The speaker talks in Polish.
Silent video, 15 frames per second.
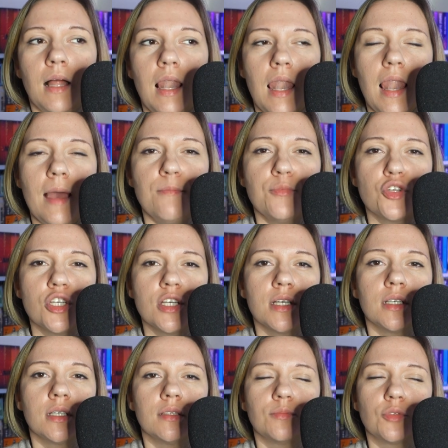
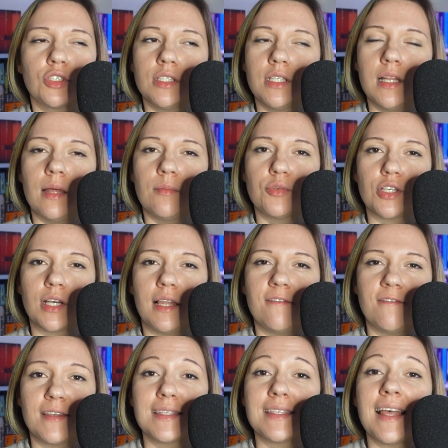lepszych, może nie lepszych, ale
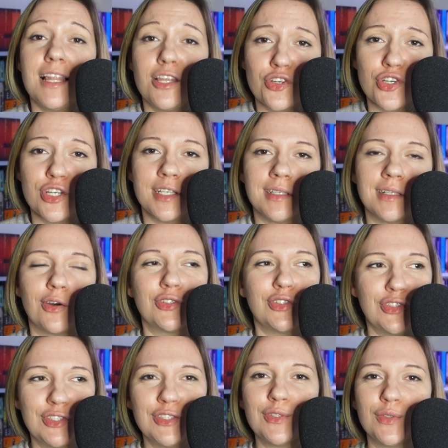weselszych
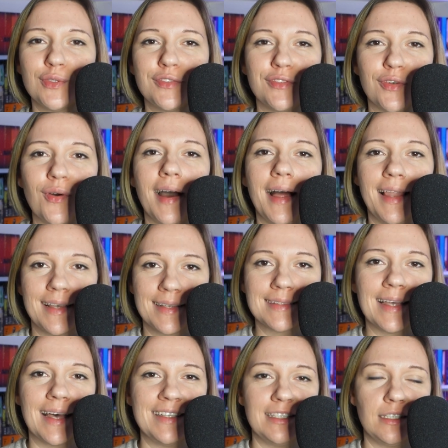odcinków o
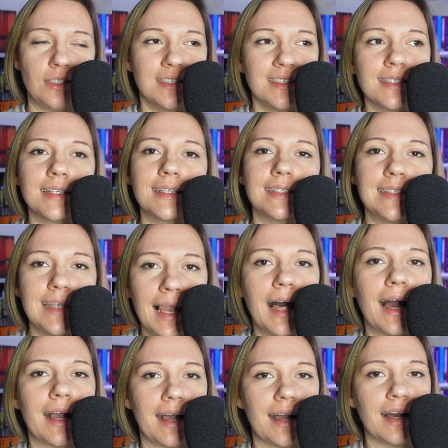Aleksandrii. Czyli taka
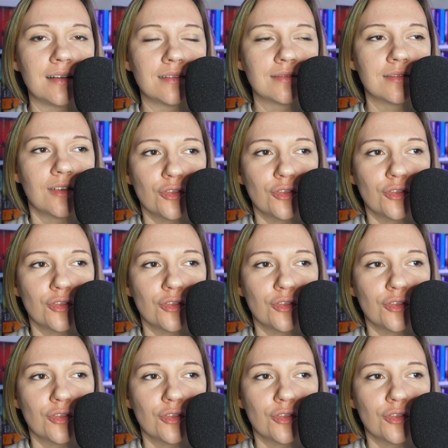sielanka.